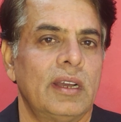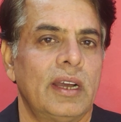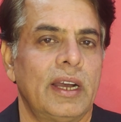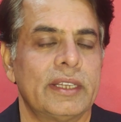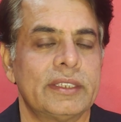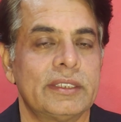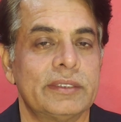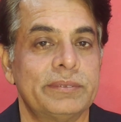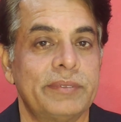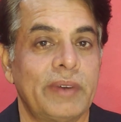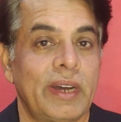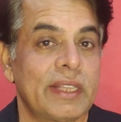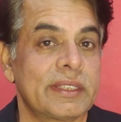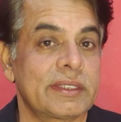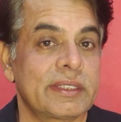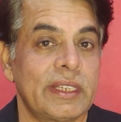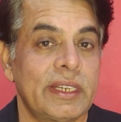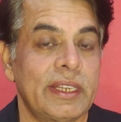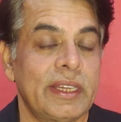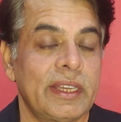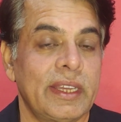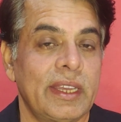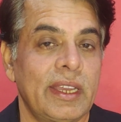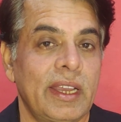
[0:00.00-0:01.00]
आज हम बात
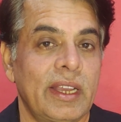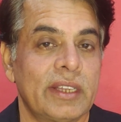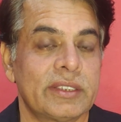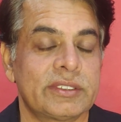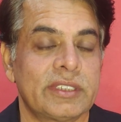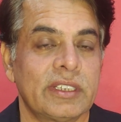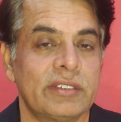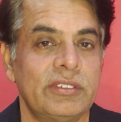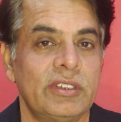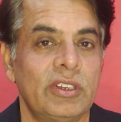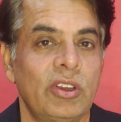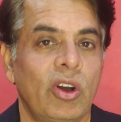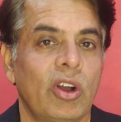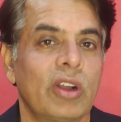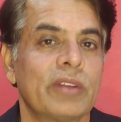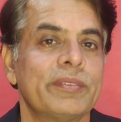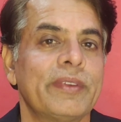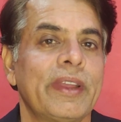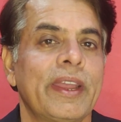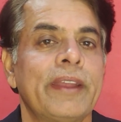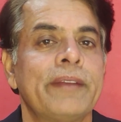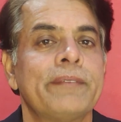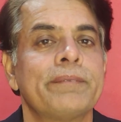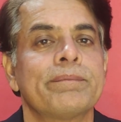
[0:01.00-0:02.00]
करेंगे आज के ब्लॉग
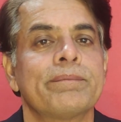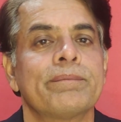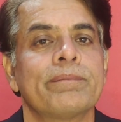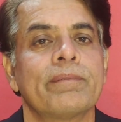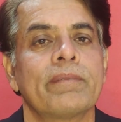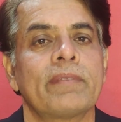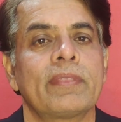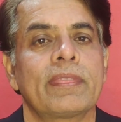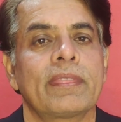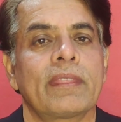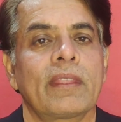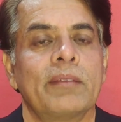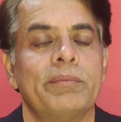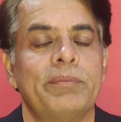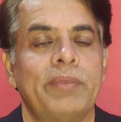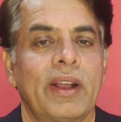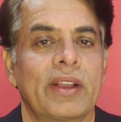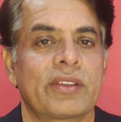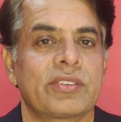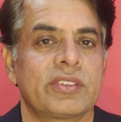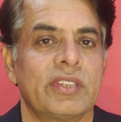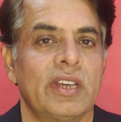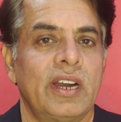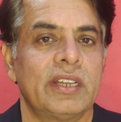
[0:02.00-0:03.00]
में
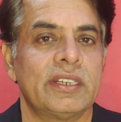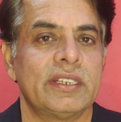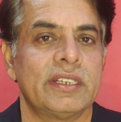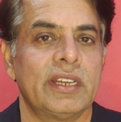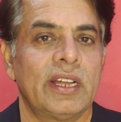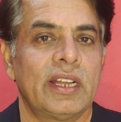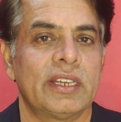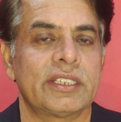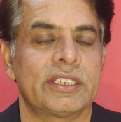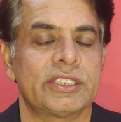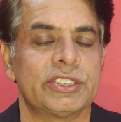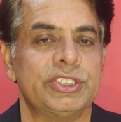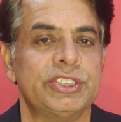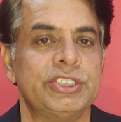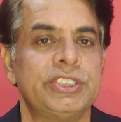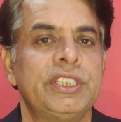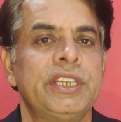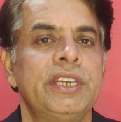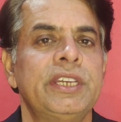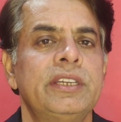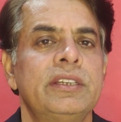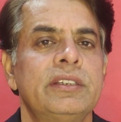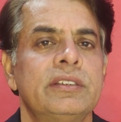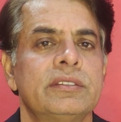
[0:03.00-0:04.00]
पाकिस्तान ईरान
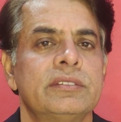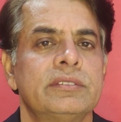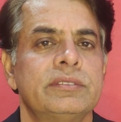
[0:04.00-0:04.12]
कशीदगी